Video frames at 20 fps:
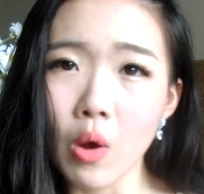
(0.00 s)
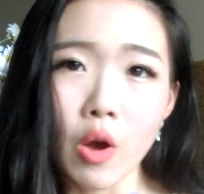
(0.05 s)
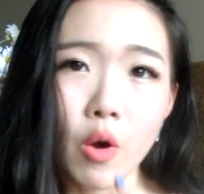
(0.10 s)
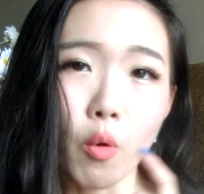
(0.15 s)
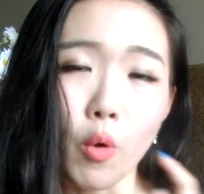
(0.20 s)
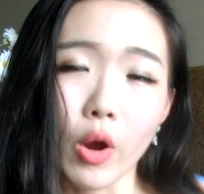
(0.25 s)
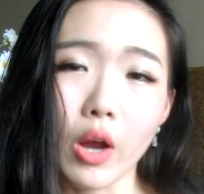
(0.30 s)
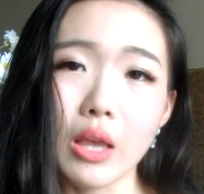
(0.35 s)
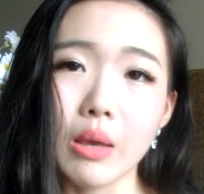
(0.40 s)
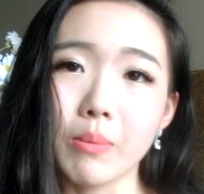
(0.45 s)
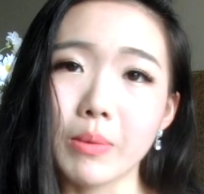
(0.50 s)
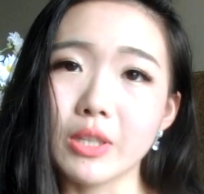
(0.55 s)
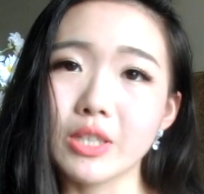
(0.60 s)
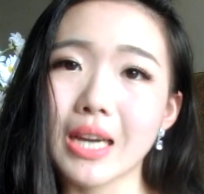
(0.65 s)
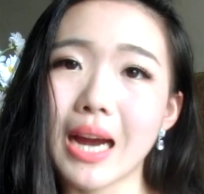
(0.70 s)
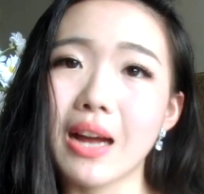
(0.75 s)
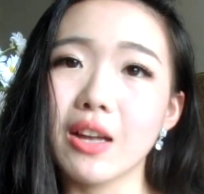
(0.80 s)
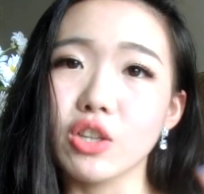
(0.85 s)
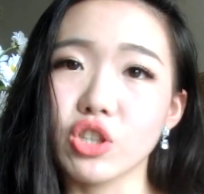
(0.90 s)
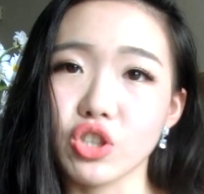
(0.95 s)
我跟你们
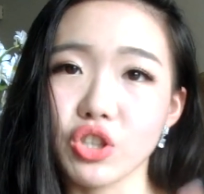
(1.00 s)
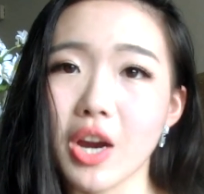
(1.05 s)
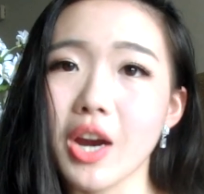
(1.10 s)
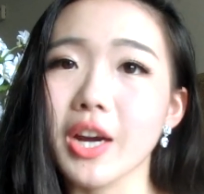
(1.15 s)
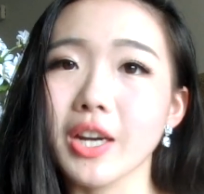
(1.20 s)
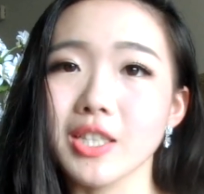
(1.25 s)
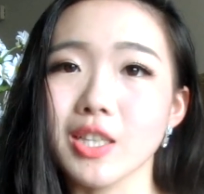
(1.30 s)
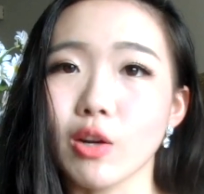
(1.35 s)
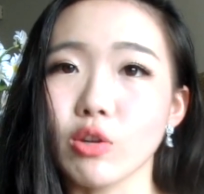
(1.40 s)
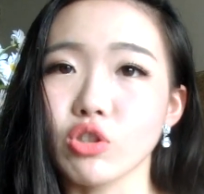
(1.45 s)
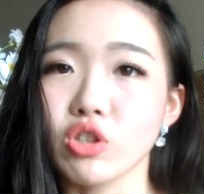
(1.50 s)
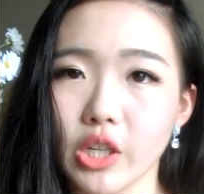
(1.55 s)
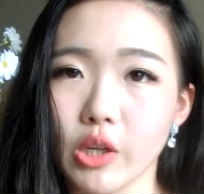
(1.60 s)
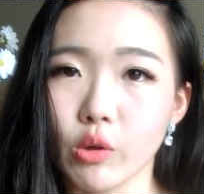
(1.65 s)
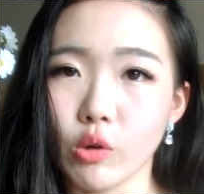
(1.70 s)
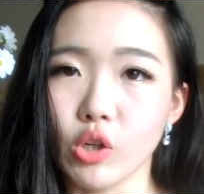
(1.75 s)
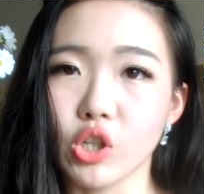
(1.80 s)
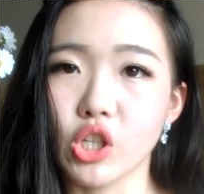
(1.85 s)
差了12个小时，也就